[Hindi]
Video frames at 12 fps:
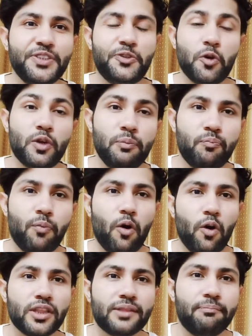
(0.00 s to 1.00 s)
जो कि
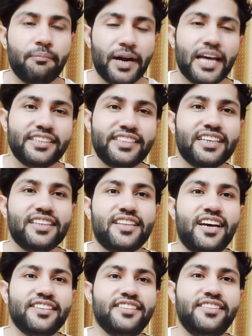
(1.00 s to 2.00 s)
बहुत बड़ा चैनल
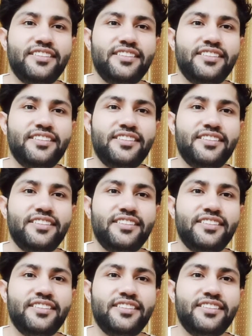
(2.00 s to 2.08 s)
था